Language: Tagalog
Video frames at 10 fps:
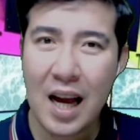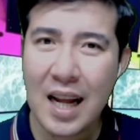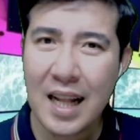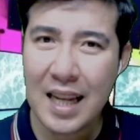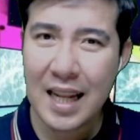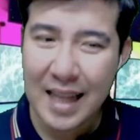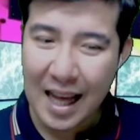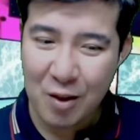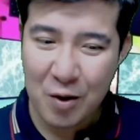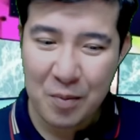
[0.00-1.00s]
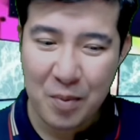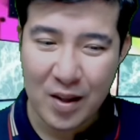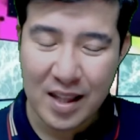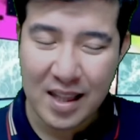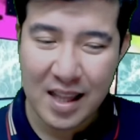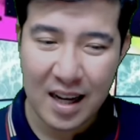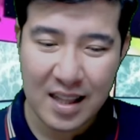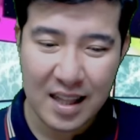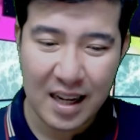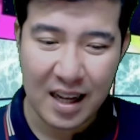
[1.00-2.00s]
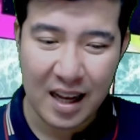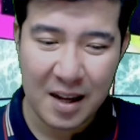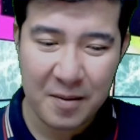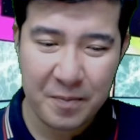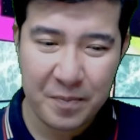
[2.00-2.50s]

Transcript: Ang ganda ng texture ng boses niya kasi talaga.